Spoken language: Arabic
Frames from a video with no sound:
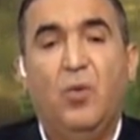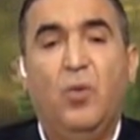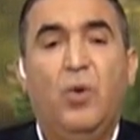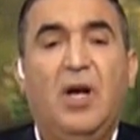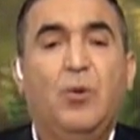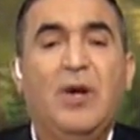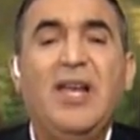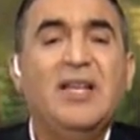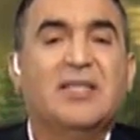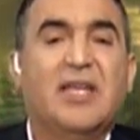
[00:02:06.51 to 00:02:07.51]

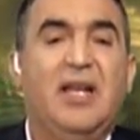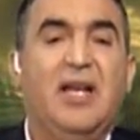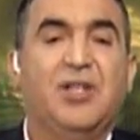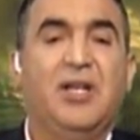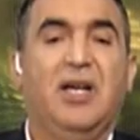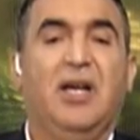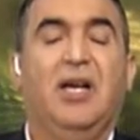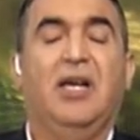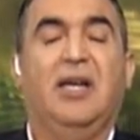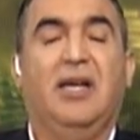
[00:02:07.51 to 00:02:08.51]
وايه السيلاجة
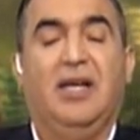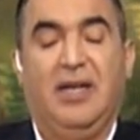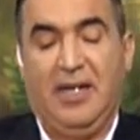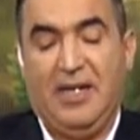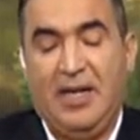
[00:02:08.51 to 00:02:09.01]
آه،